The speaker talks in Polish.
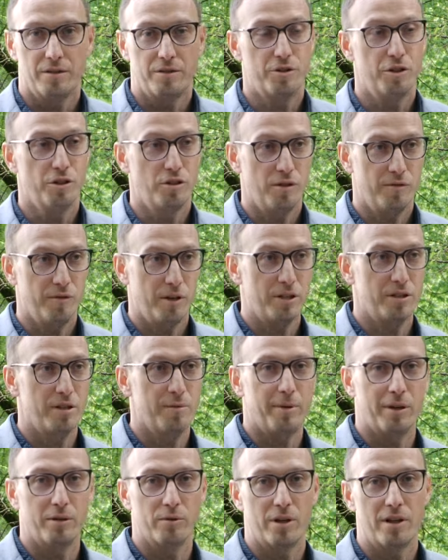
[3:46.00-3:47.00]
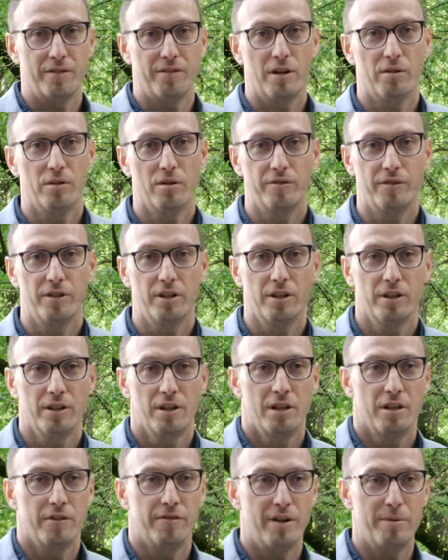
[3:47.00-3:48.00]
czy to właśnie panu Rafałowi
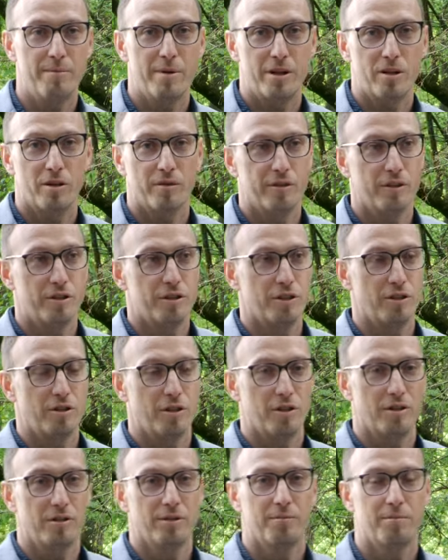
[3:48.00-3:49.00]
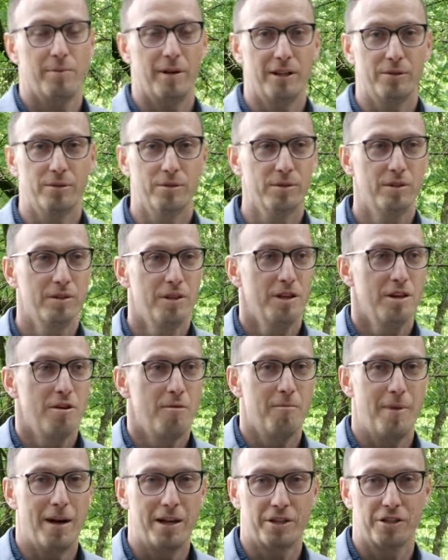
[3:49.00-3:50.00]
Weberowi, czy to panu
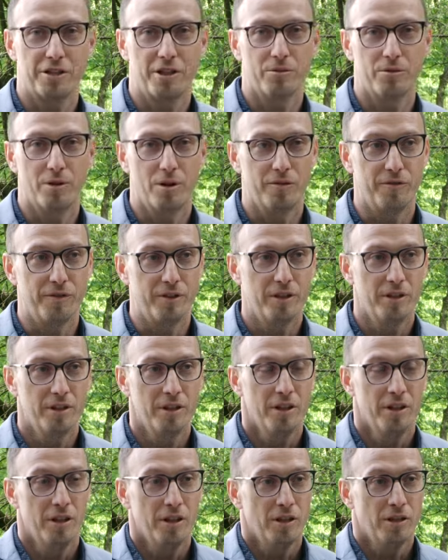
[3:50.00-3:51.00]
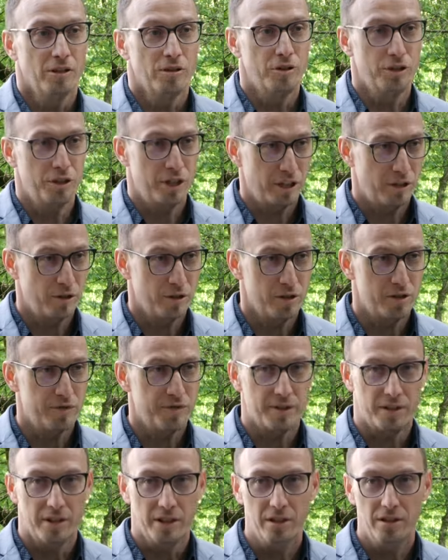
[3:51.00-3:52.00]
marszałkowi. Dzisiaj to jest
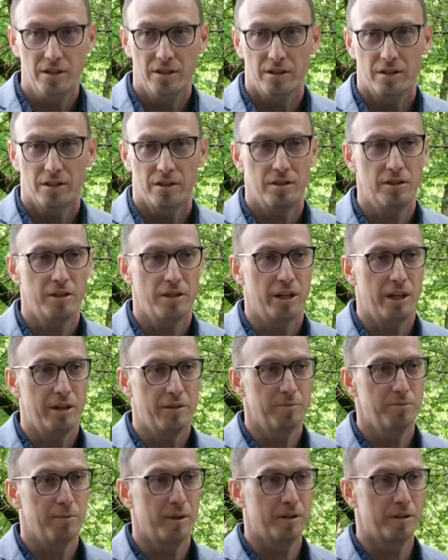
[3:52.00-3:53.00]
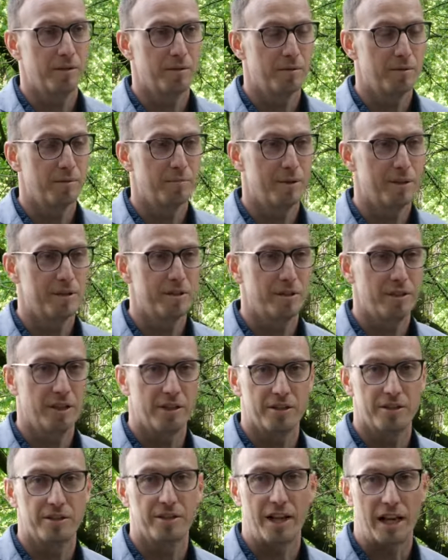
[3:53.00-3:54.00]
wstyd? Dzisiaj pan
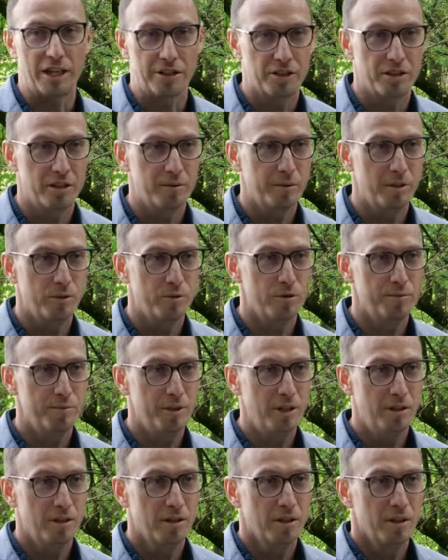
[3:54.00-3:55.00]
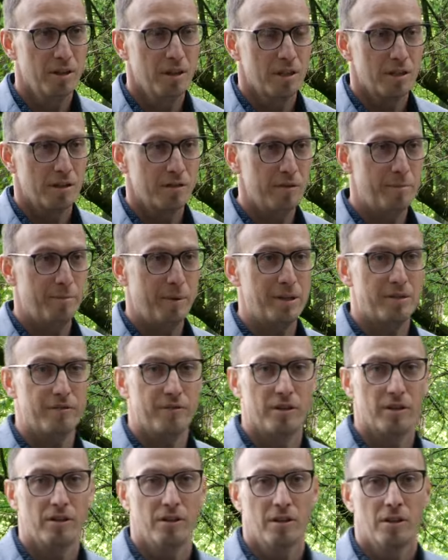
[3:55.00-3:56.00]
prezydent straszy tymi ludźmi? Szanowni
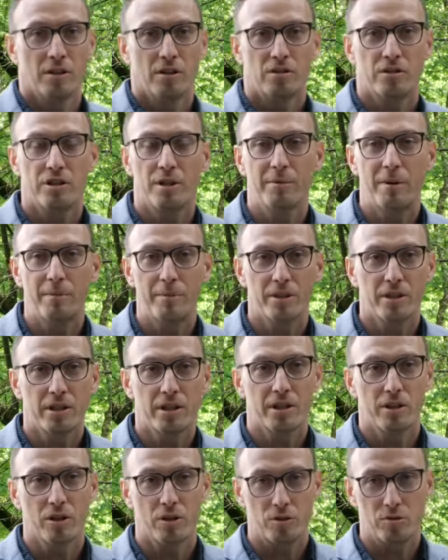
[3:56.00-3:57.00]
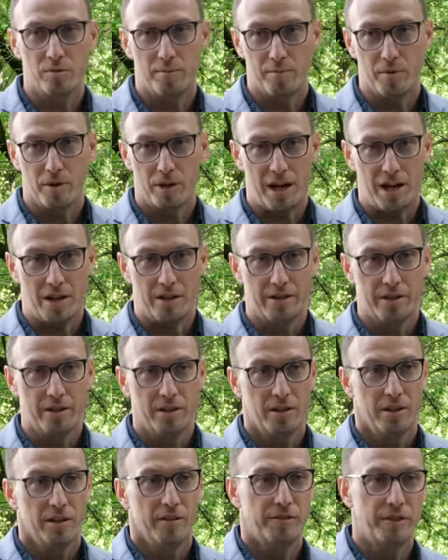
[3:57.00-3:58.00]
Państwo, trzeba mieć kręgosłup moralny.
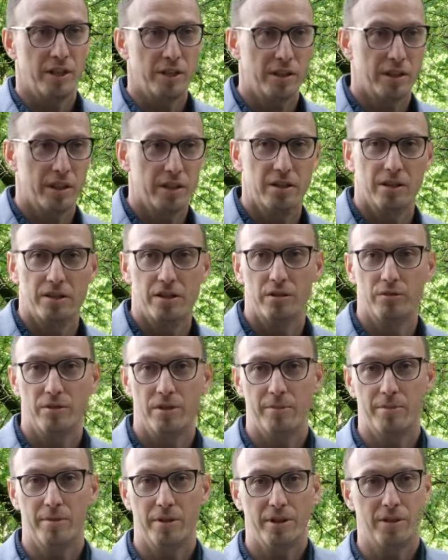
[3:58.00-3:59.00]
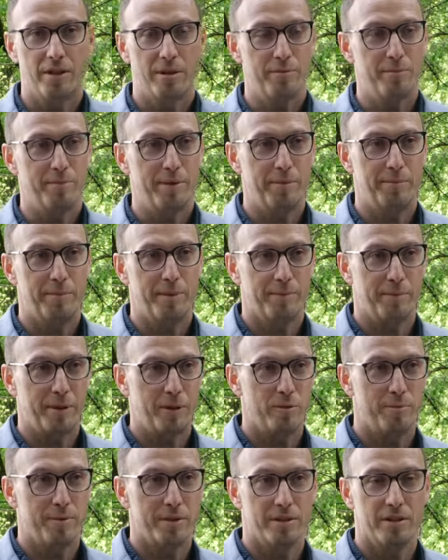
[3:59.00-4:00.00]
Wtedy, kiedy ci ludzie byli
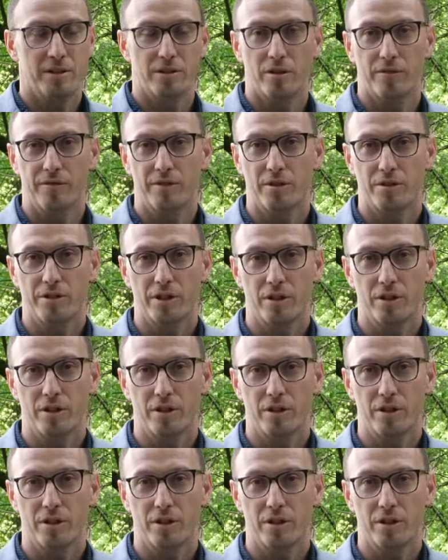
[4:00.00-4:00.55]
panu prezydentowi do